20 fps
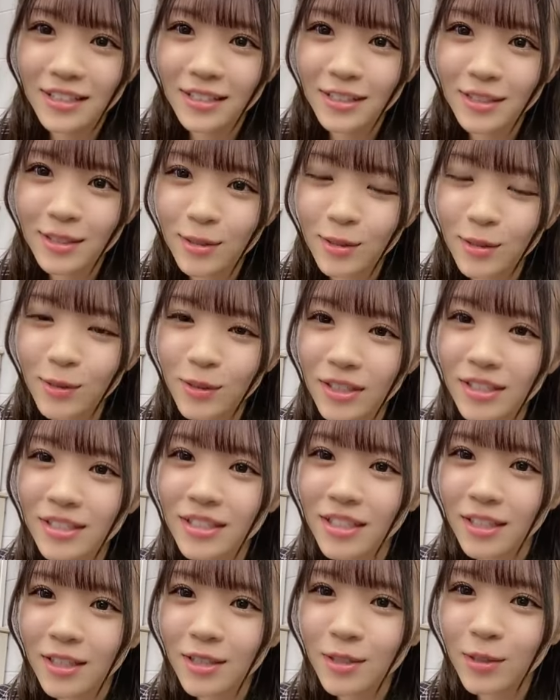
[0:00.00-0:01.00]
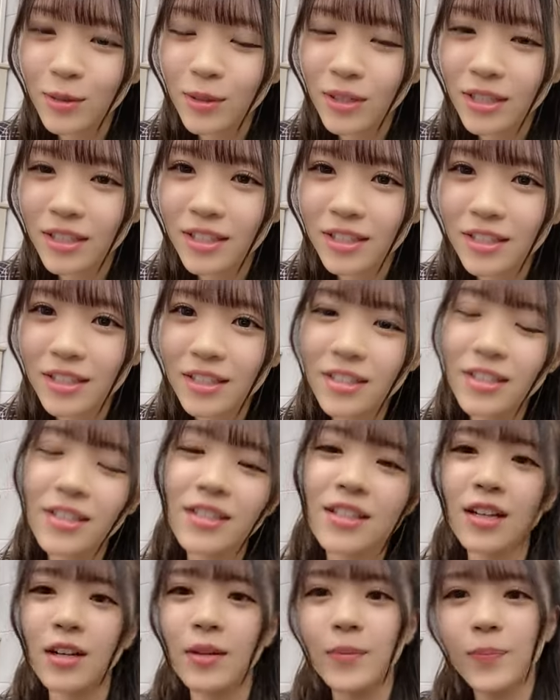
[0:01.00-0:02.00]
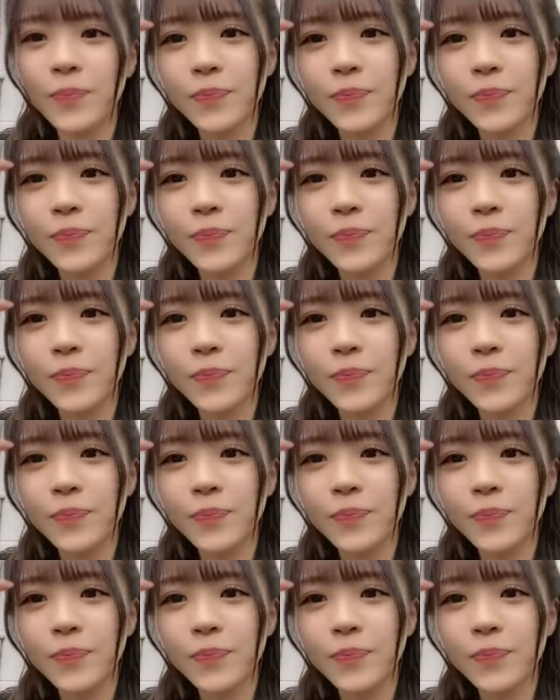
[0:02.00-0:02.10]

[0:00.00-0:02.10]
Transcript: そのでしたねそれで出てた